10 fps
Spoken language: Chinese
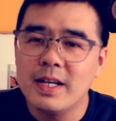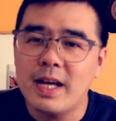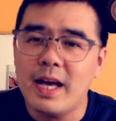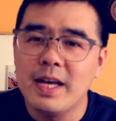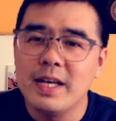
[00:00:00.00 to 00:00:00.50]

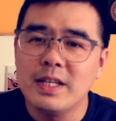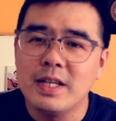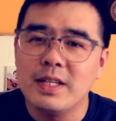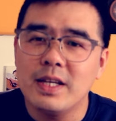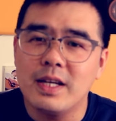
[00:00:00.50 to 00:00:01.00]
哎，
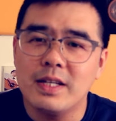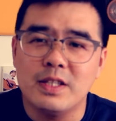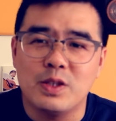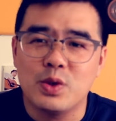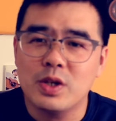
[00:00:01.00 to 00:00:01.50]
呃，
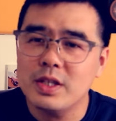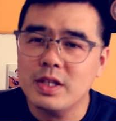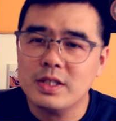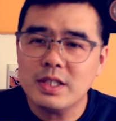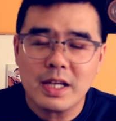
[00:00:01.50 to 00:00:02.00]
你说
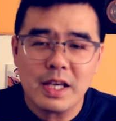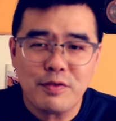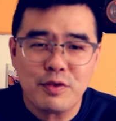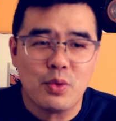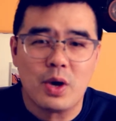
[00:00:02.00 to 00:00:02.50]
这个衣
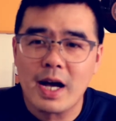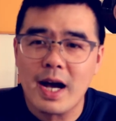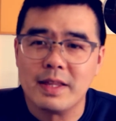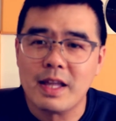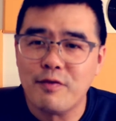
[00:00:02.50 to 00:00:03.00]
服，我
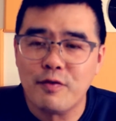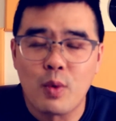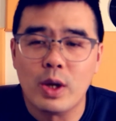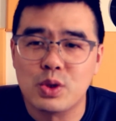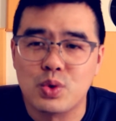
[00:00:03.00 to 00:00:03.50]
看它
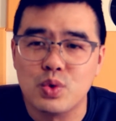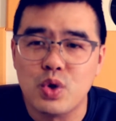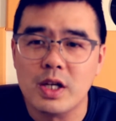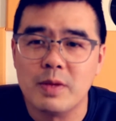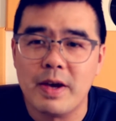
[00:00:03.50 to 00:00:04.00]
挂在橱
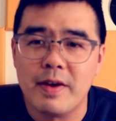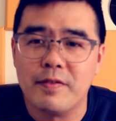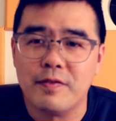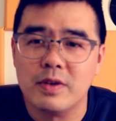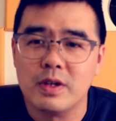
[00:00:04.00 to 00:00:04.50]
窗里
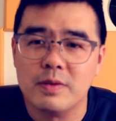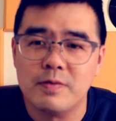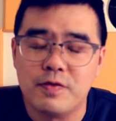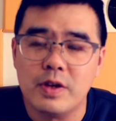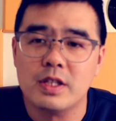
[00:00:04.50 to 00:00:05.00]
面，呃，
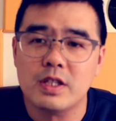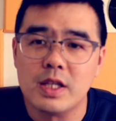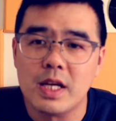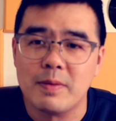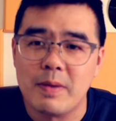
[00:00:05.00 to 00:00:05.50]
放在
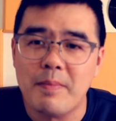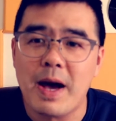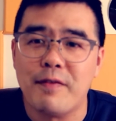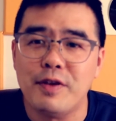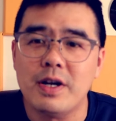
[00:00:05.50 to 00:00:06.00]
商店里面
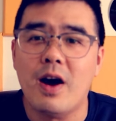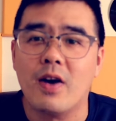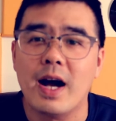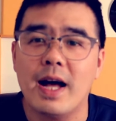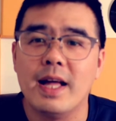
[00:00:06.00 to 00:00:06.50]
卖非常好
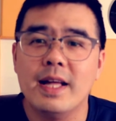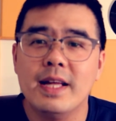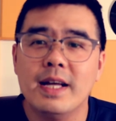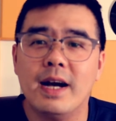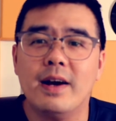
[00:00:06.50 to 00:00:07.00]
看
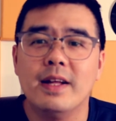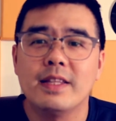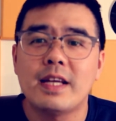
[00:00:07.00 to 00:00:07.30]
啊，